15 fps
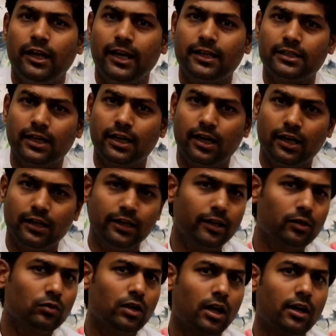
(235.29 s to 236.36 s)
ऐसे
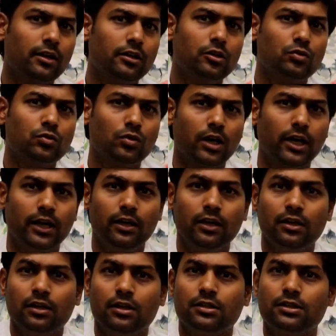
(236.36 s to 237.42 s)
अनेक उदाहरण दे चुका है
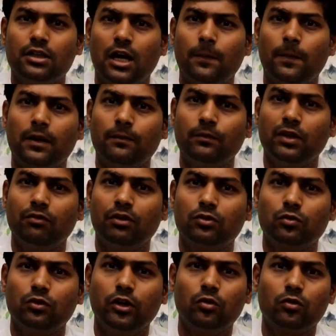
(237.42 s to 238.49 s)
जहाँ पर हमने
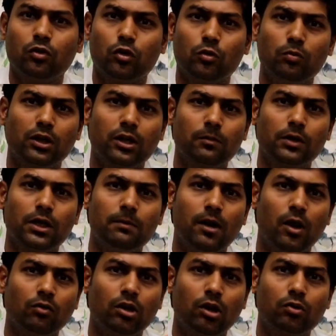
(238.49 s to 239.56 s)
वसुदेव कुटुंबकम की
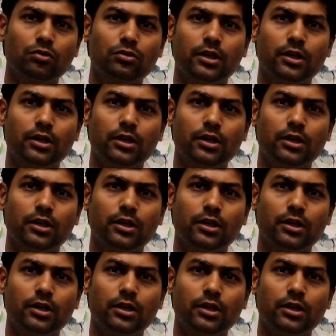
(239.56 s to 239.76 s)
भावना को